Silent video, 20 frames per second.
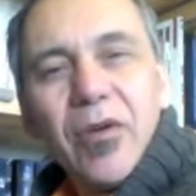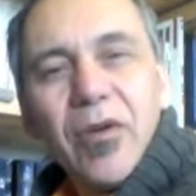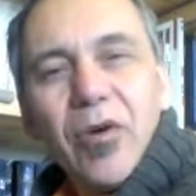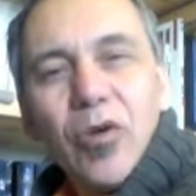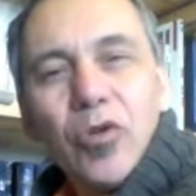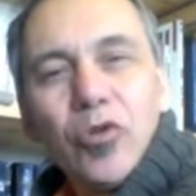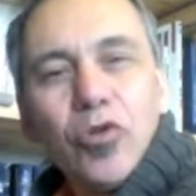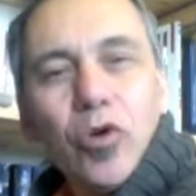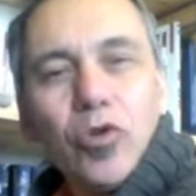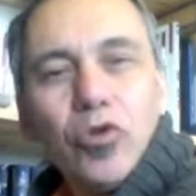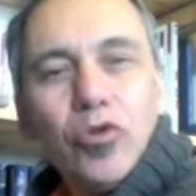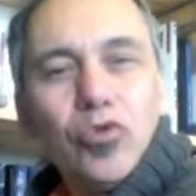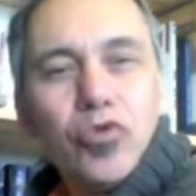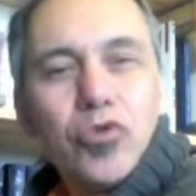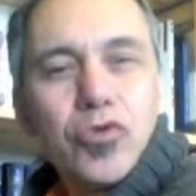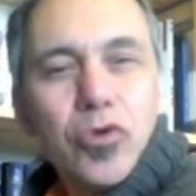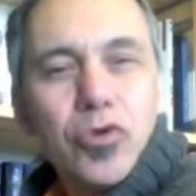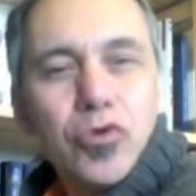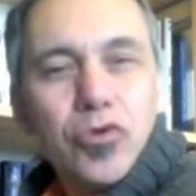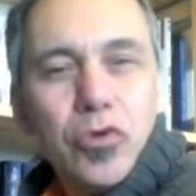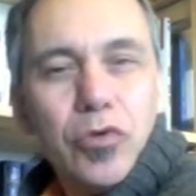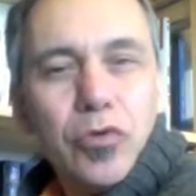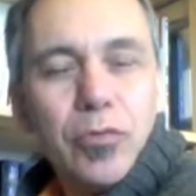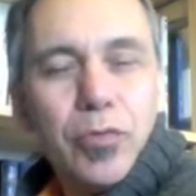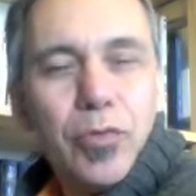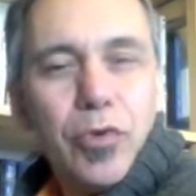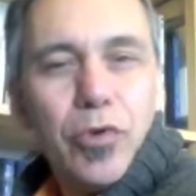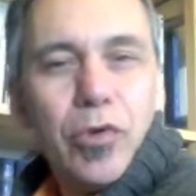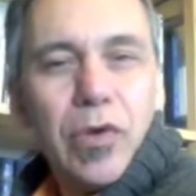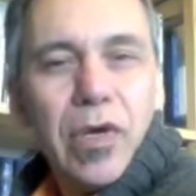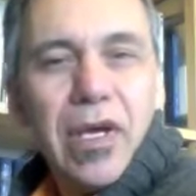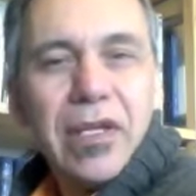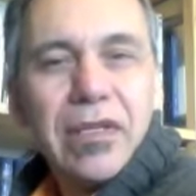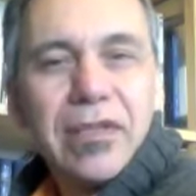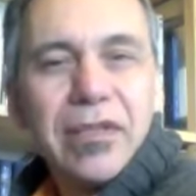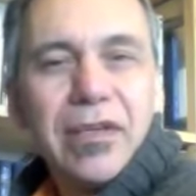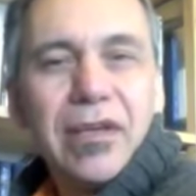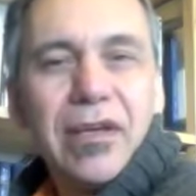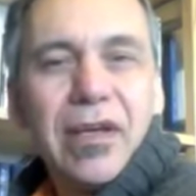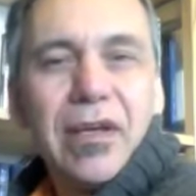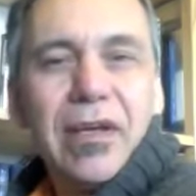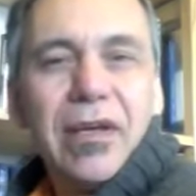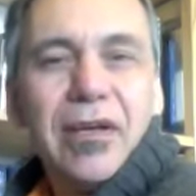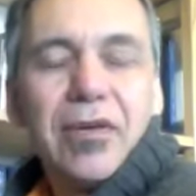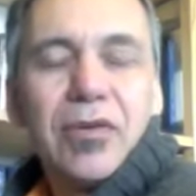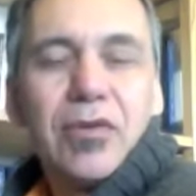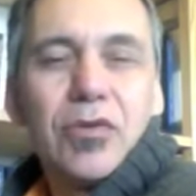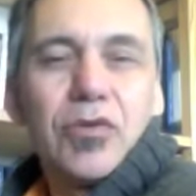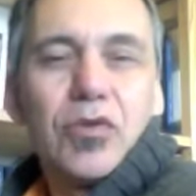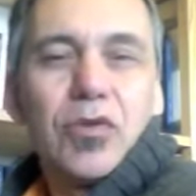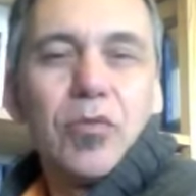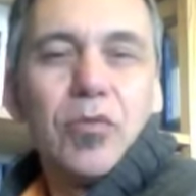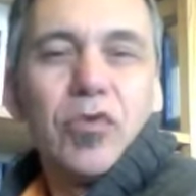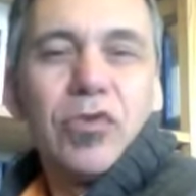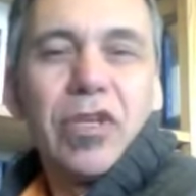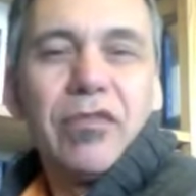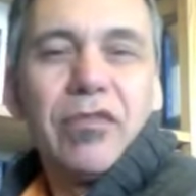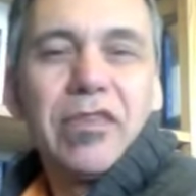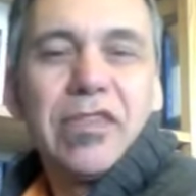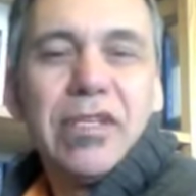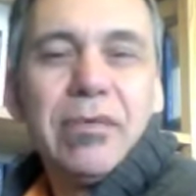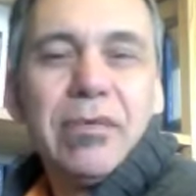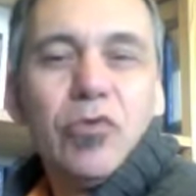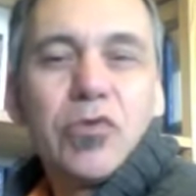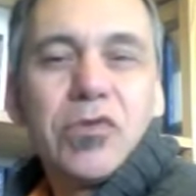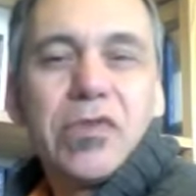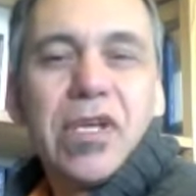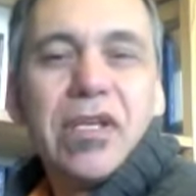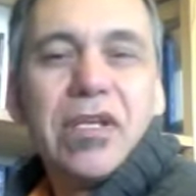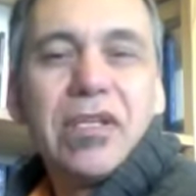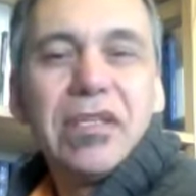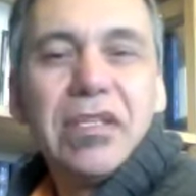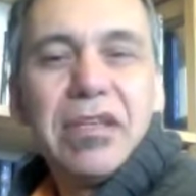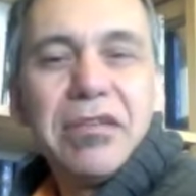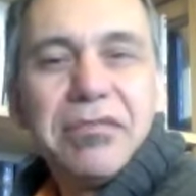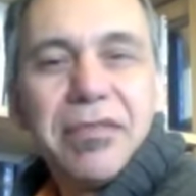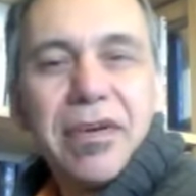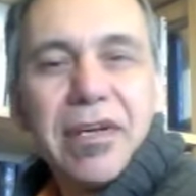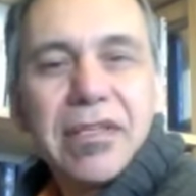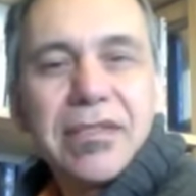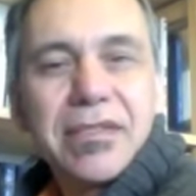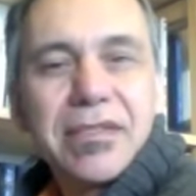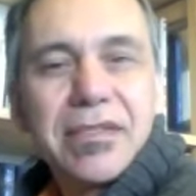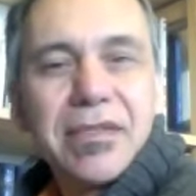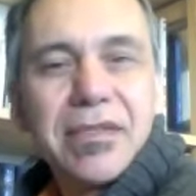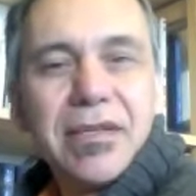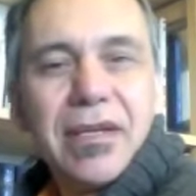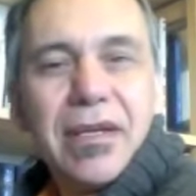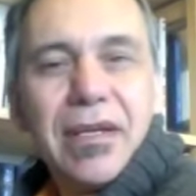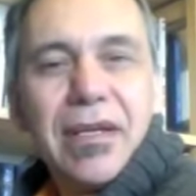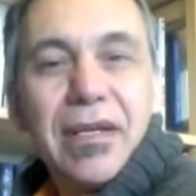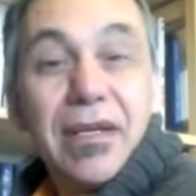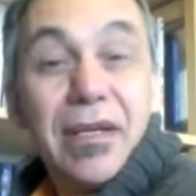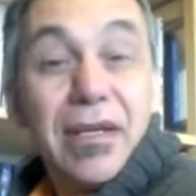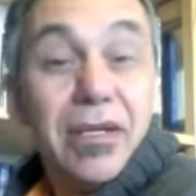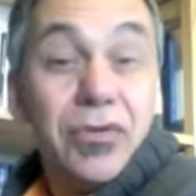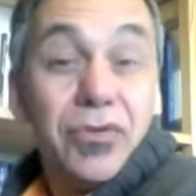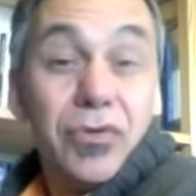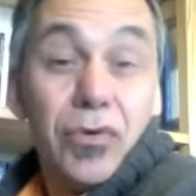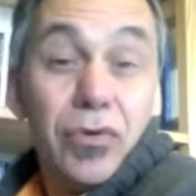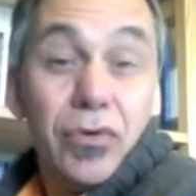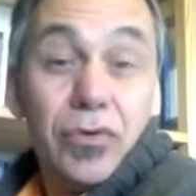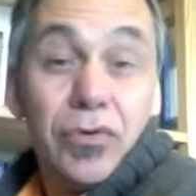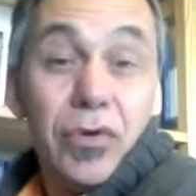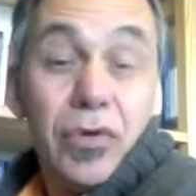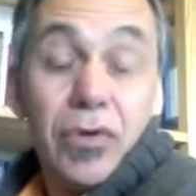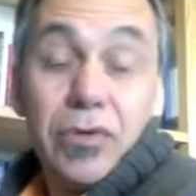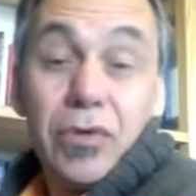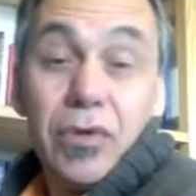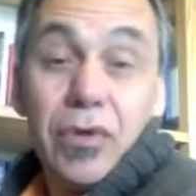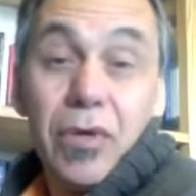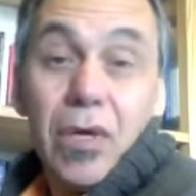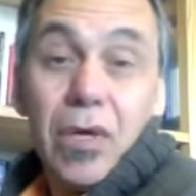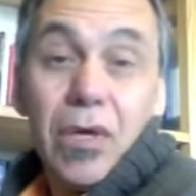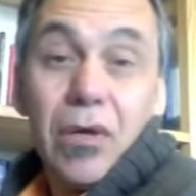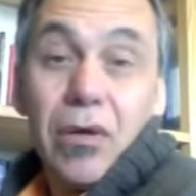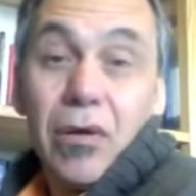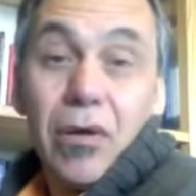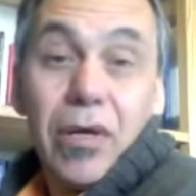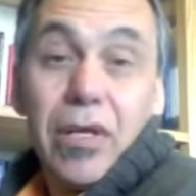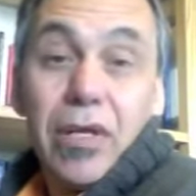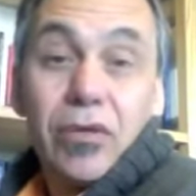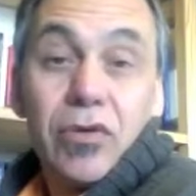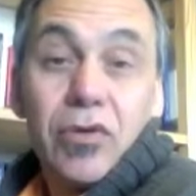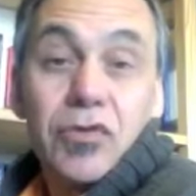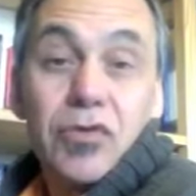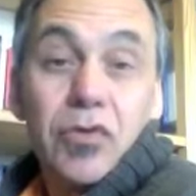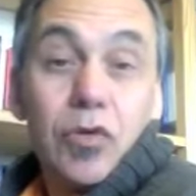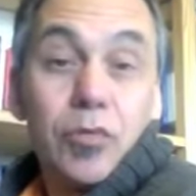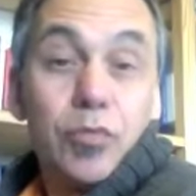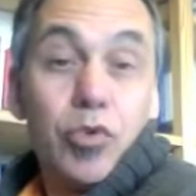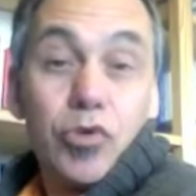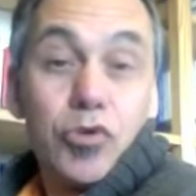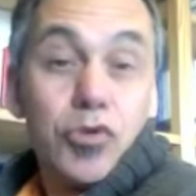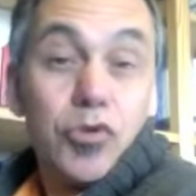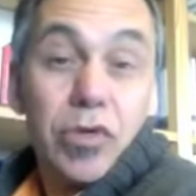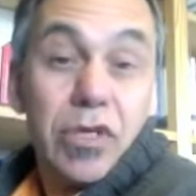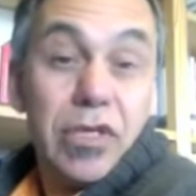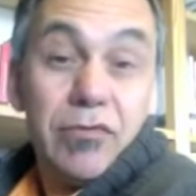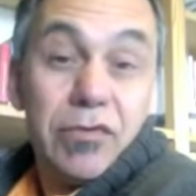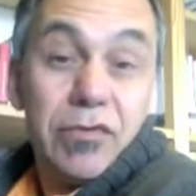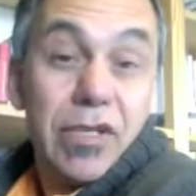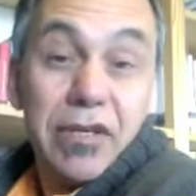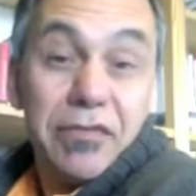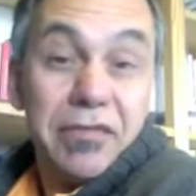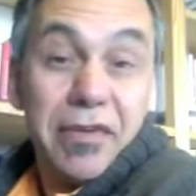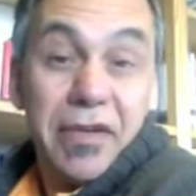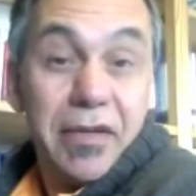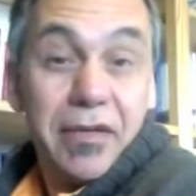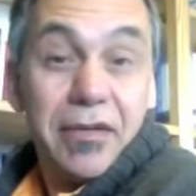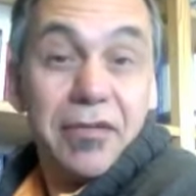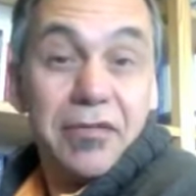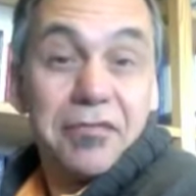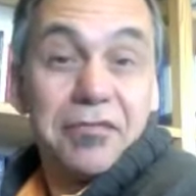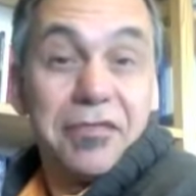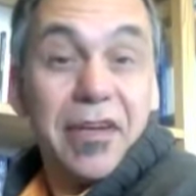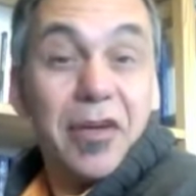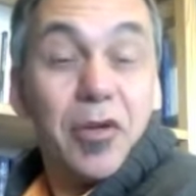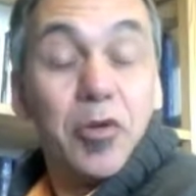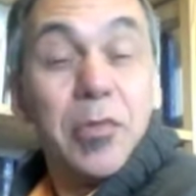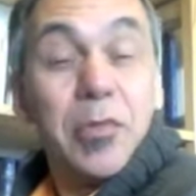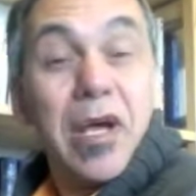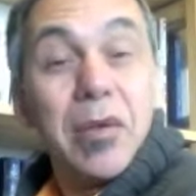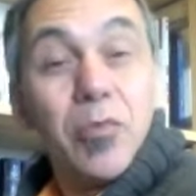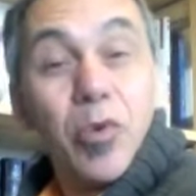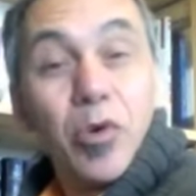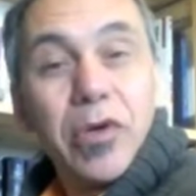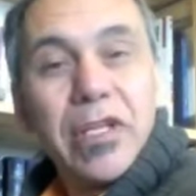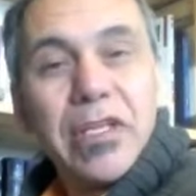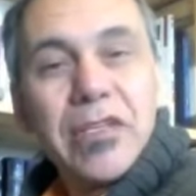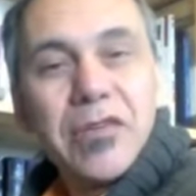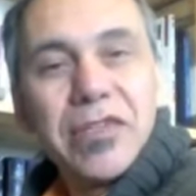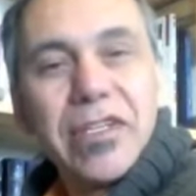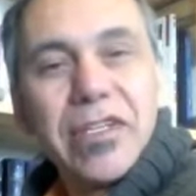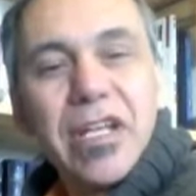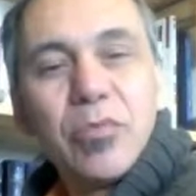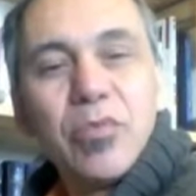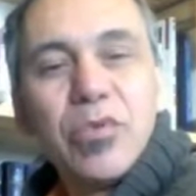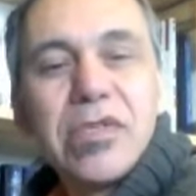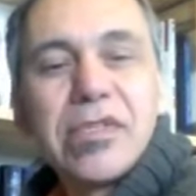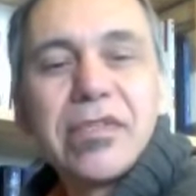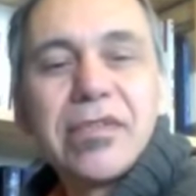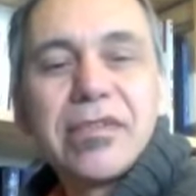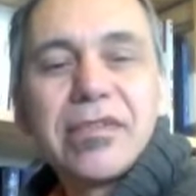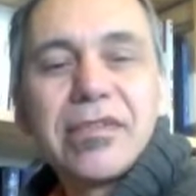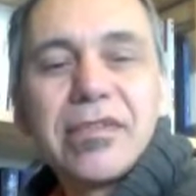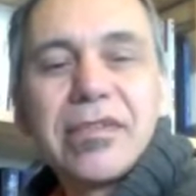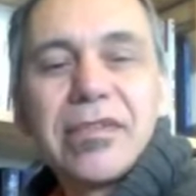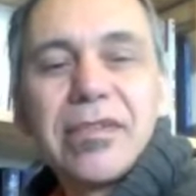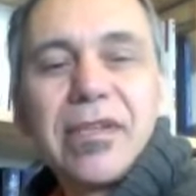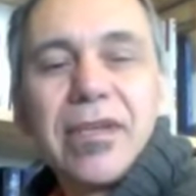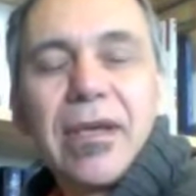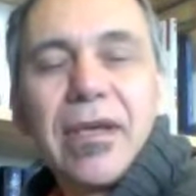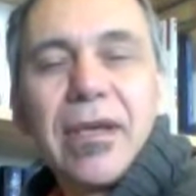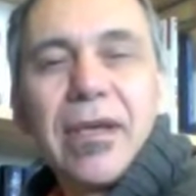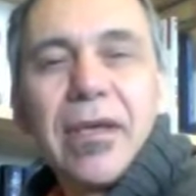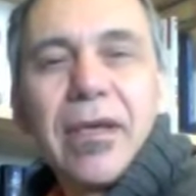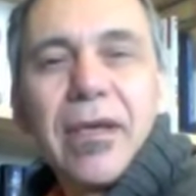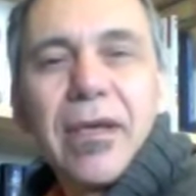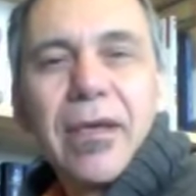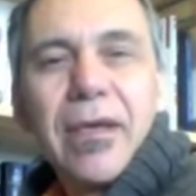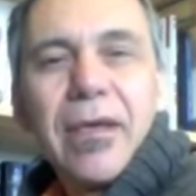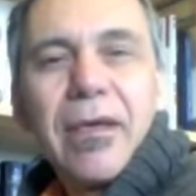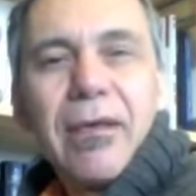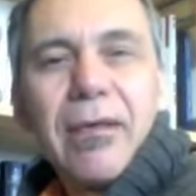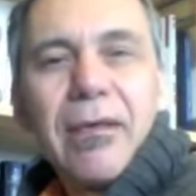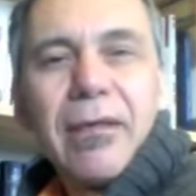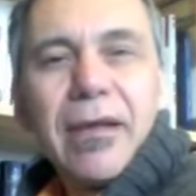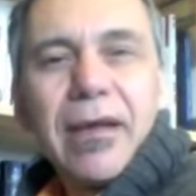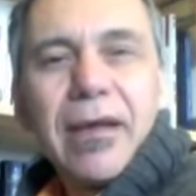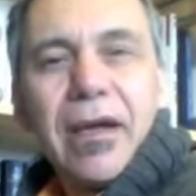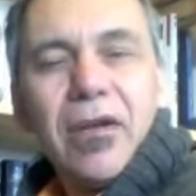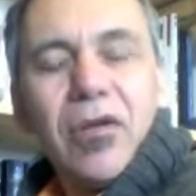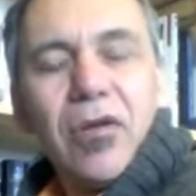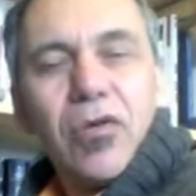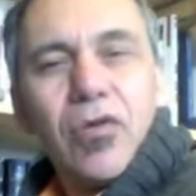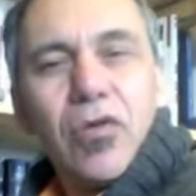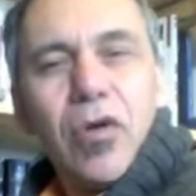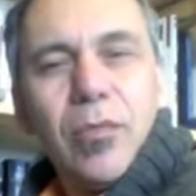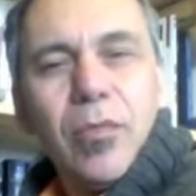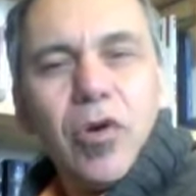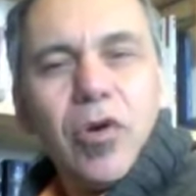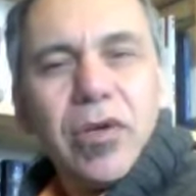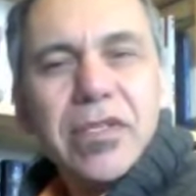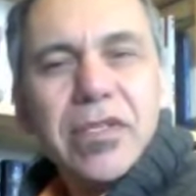en dehors de tout ce que Dieu peut être, ce monde invisible nous est néfaste, et Dieu le donne en quelque sorte pour ceux qui voudraient faire, faire le mal, pour qu'ils en aient la puissance. Alors comment